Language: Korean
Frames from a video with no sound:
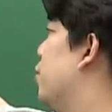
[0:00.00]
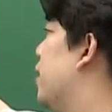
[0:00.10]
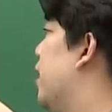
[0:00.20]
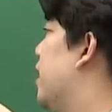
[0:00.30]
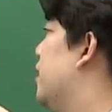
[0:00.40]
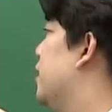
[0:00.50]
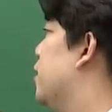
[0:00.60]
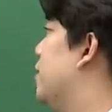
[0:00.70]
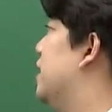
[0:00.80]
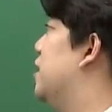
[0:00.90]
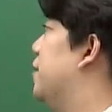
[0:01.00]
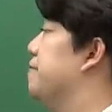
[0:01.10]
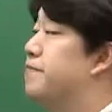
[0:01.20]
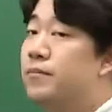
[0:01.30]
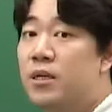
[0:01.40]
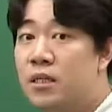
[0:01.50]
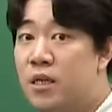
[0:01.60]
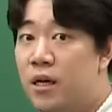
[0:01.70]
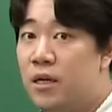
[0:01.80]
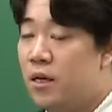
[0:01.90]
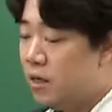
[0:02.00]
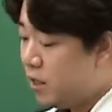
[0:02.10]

이렇게 가야 되는 거 맞지? 그치?